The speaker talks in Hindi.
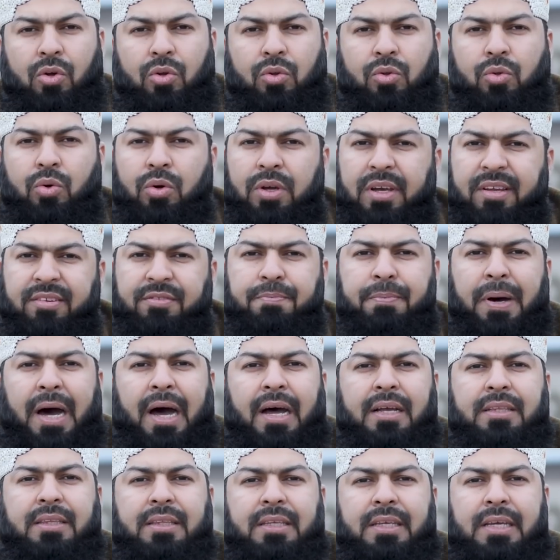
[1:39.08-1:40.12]
तो इस
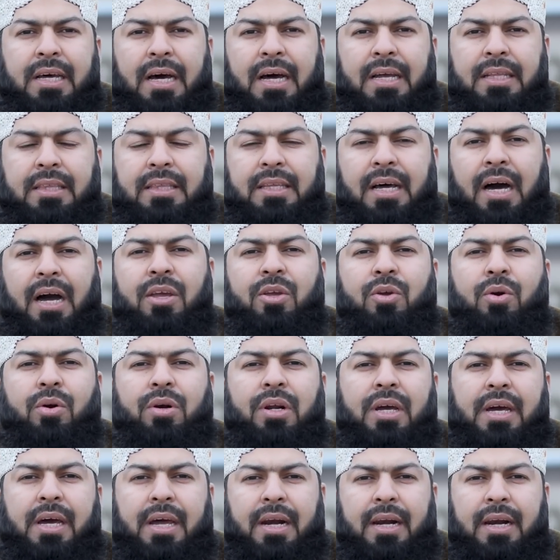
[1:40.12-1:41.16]
बात का
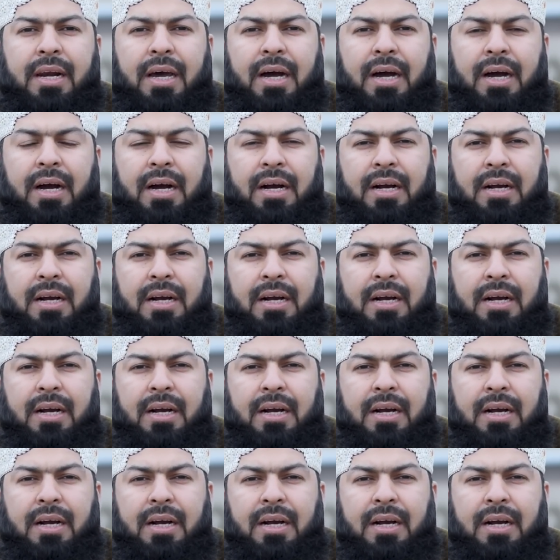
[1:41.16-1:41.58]
तयन करना